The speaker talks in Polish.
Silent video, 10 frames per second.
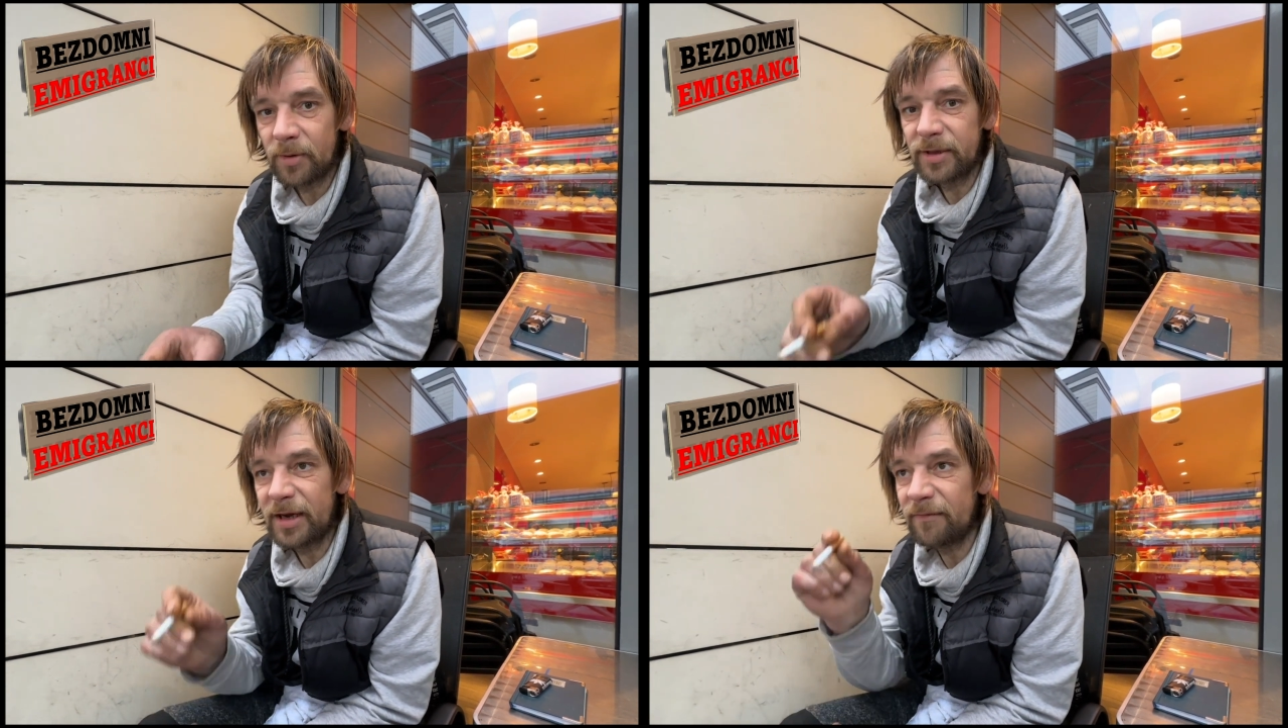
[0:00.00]

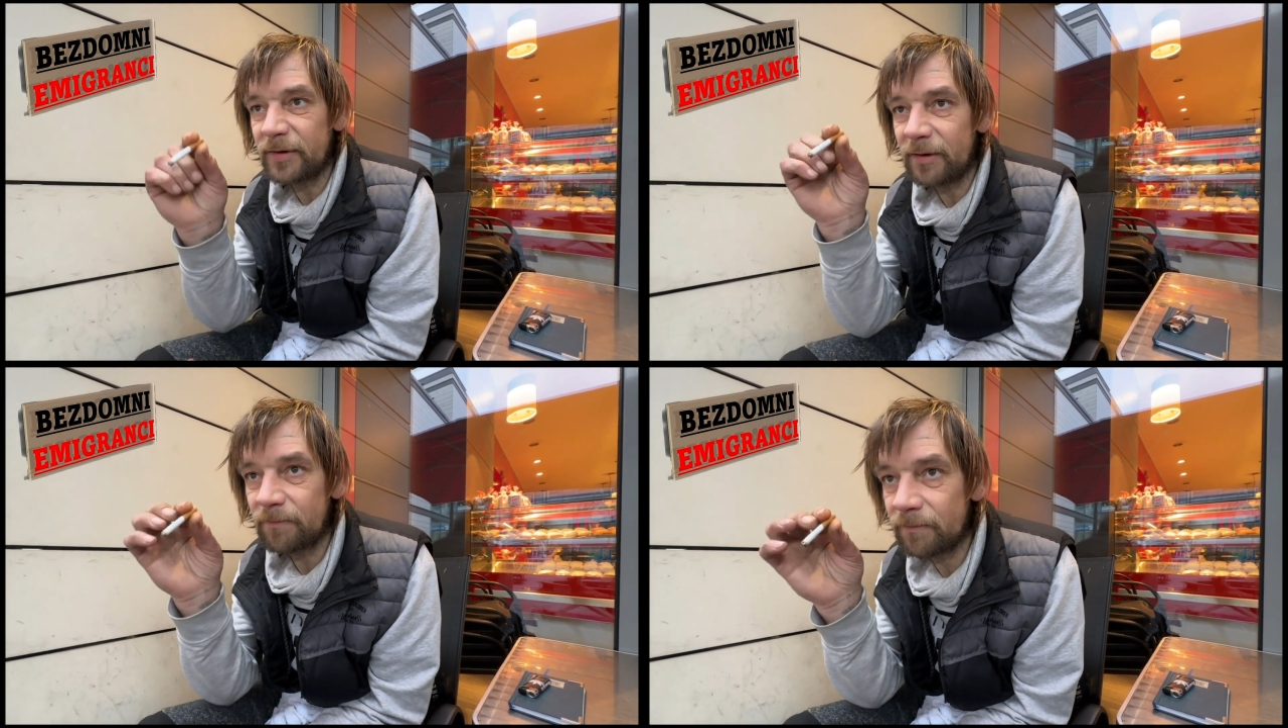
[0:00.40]

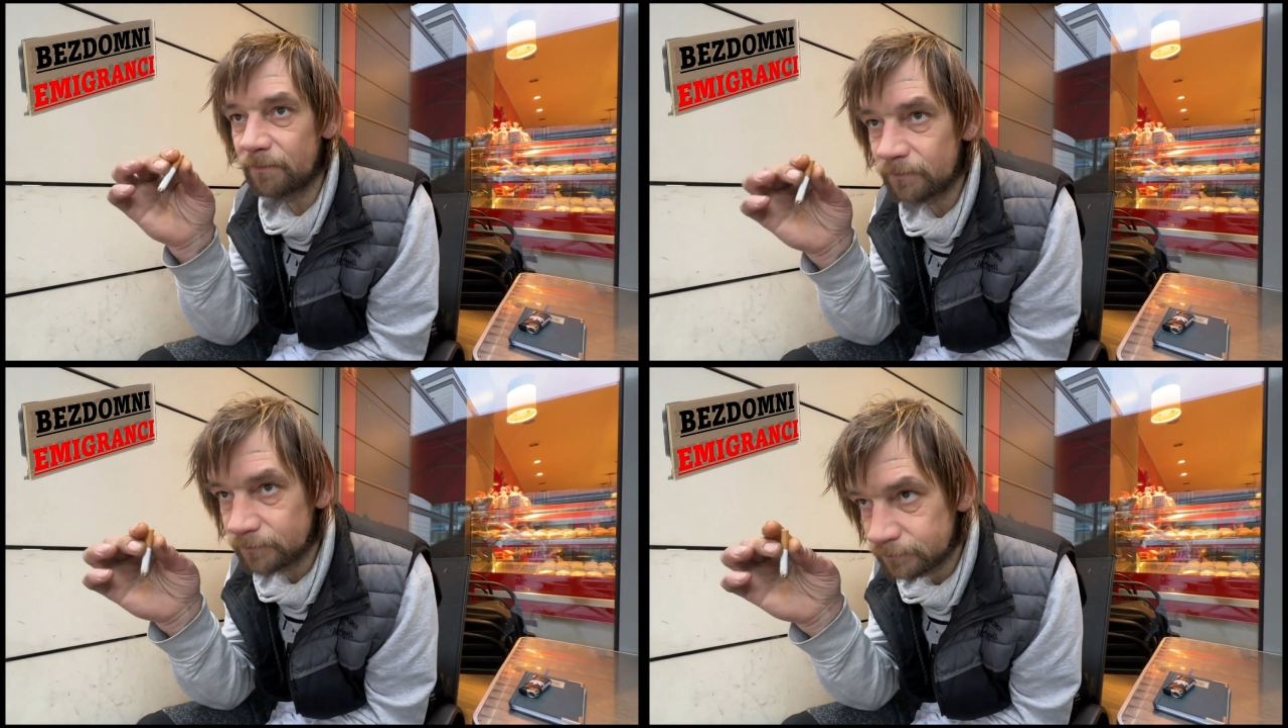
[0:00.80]
Pozdrawiam.
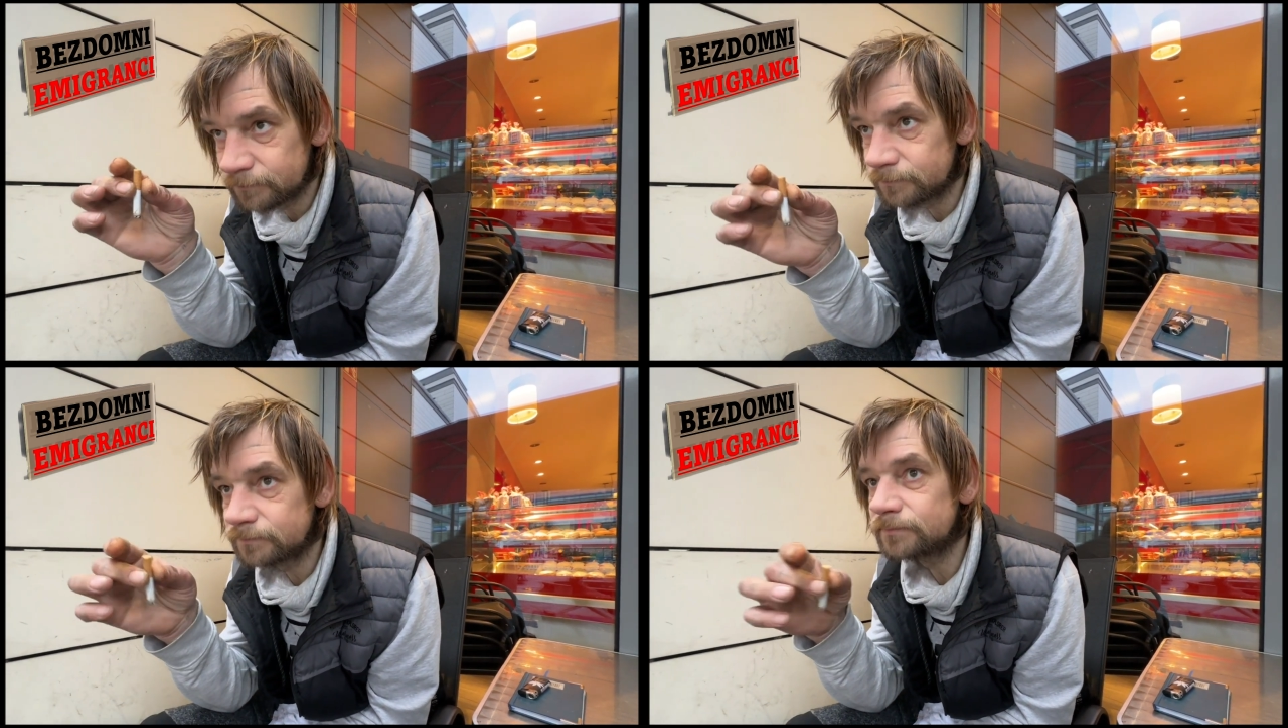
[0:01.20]

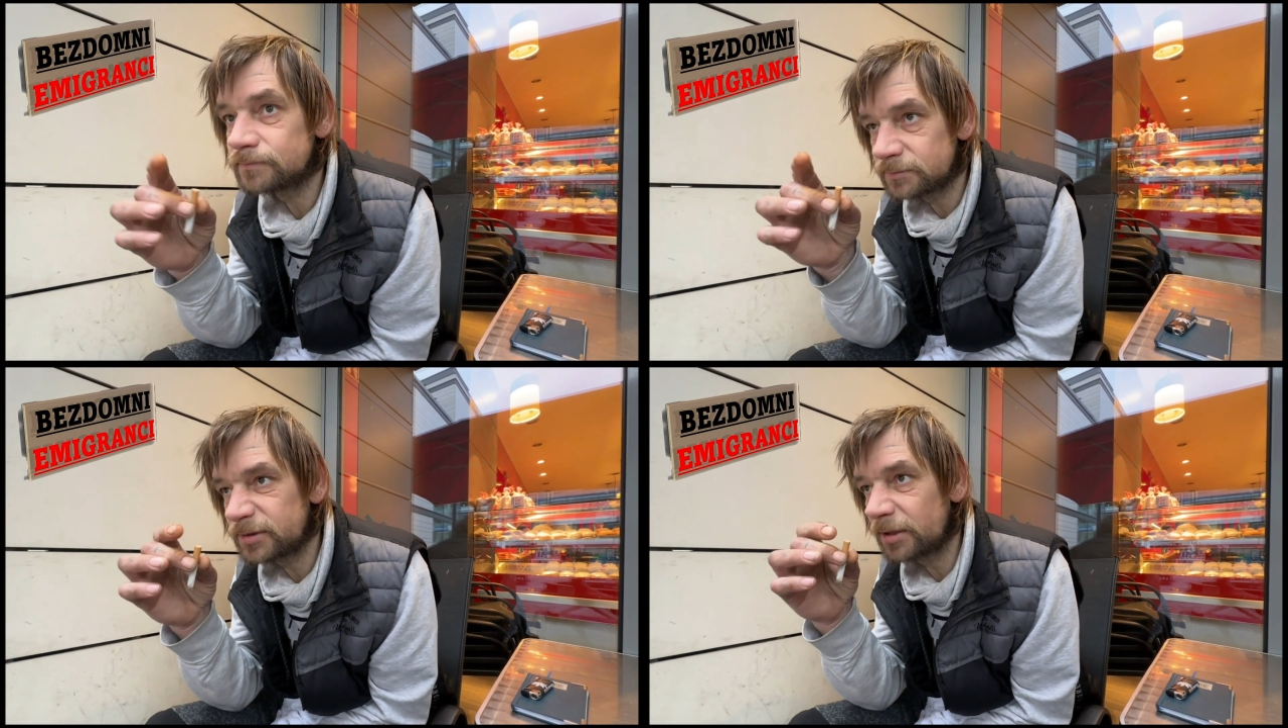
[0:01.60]
Dziękuję Ci bardzo,
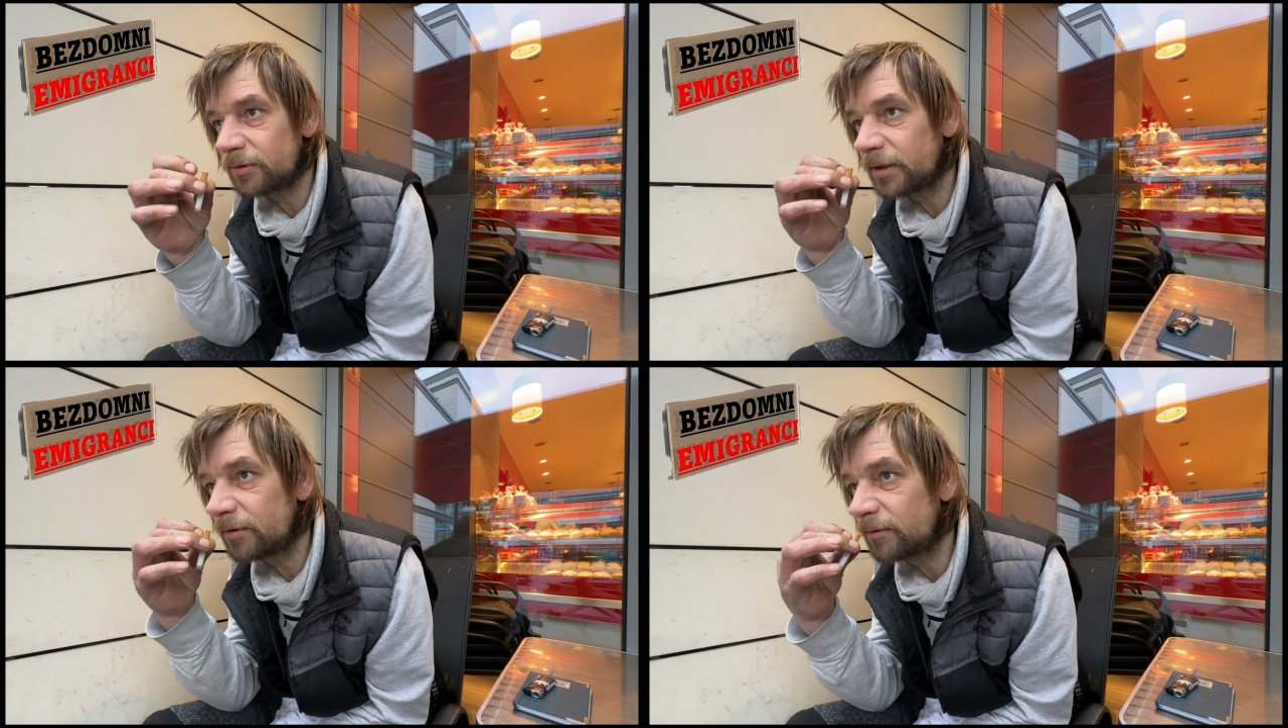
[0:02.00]
Tomku.
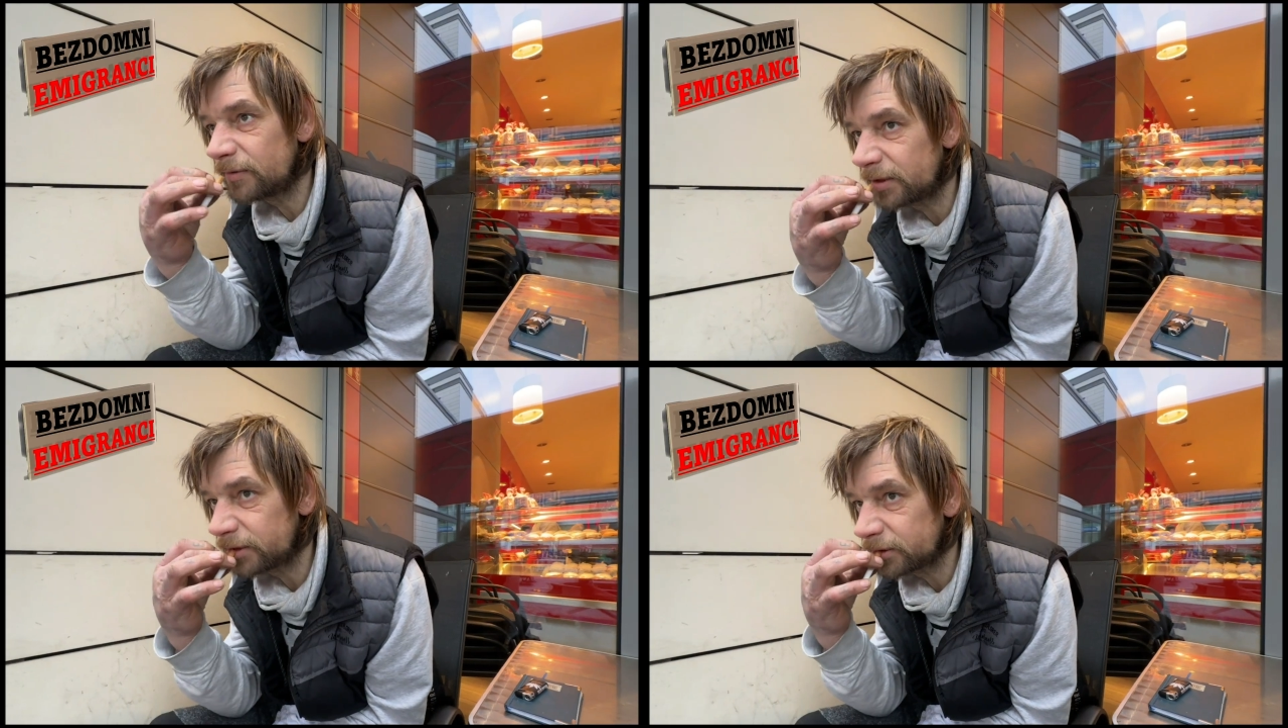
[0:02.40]
Dziękuję również.